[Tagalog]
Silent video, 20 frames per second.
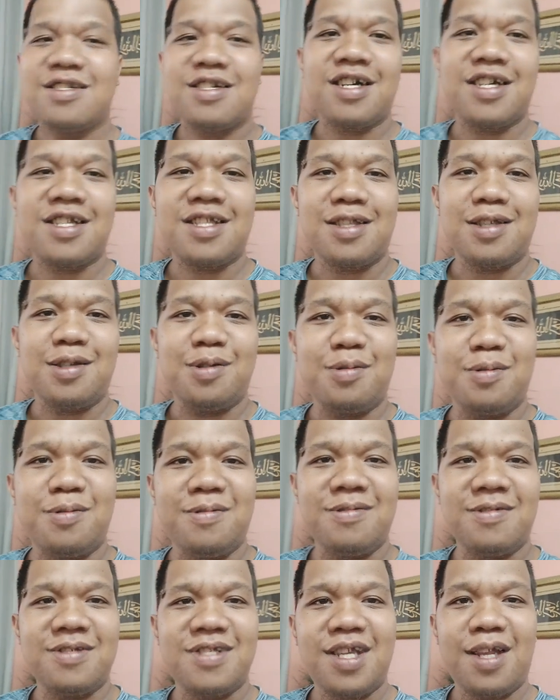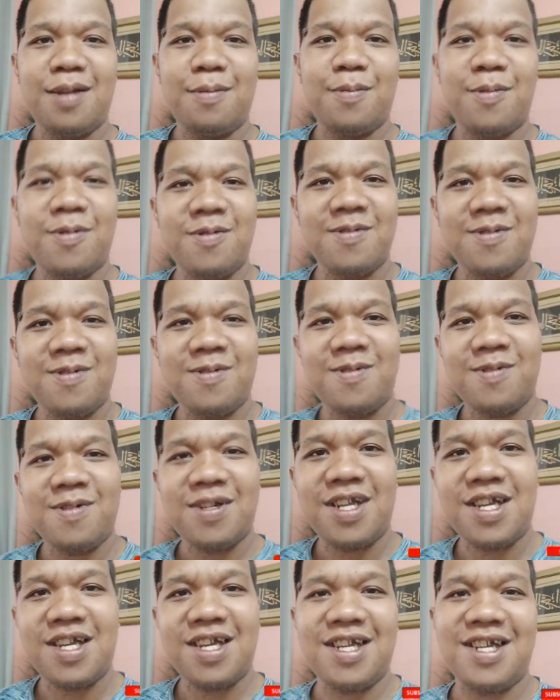at yung cellphone ko
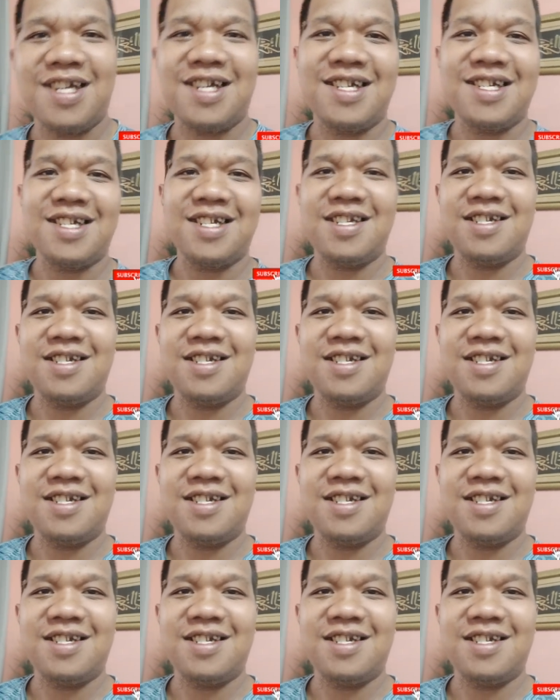na